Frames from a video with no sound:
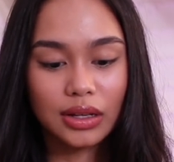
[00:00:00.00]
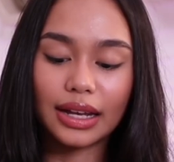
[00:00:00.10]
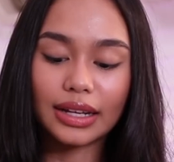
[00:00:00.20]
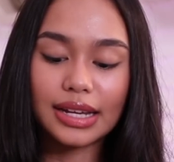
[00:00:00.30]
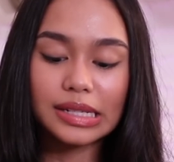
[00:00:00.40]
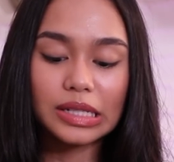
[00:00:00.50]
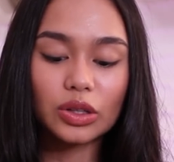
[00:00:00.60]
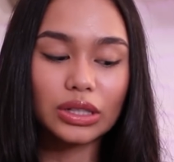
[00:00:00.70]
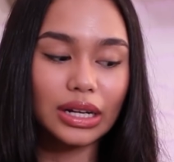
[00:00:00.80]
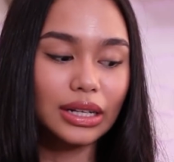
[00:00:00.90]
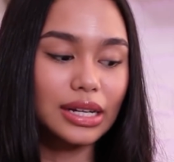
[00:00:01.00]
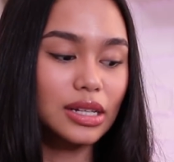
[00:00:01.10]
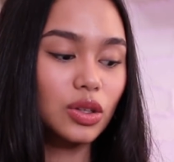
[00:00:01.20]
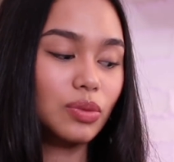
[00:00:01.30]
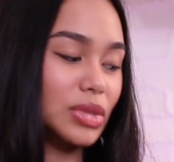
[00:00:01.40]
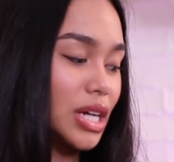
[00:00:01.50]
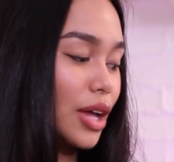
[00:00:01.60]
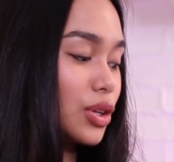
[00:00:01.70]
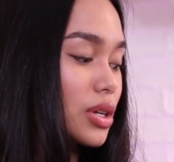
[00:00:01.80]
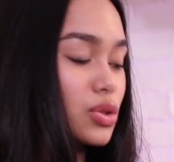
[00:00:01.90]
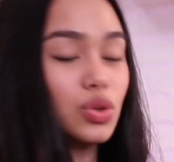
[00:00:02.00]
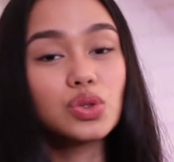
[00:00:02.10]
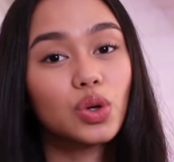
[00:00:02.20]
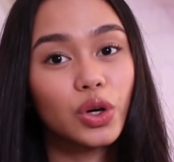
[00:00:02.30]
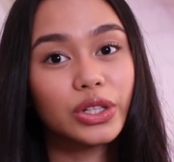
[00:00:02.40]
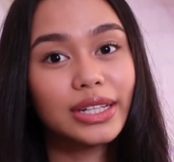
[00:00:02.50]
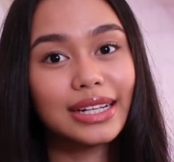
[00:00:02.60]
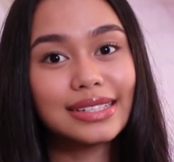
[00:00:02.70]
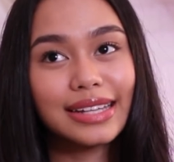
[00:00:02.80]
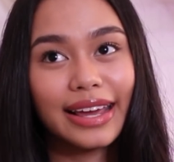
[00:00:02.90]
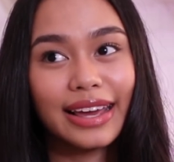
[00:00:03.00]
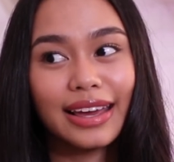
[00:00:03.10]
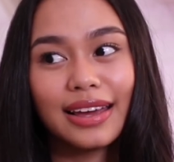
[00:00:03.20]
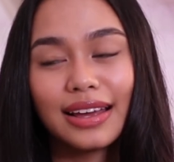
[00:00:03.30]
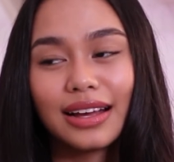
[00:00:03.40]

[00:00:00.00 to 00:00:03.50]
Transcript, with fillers: And guys, hindi ko na rin kasi ito masyado nasusuot kasi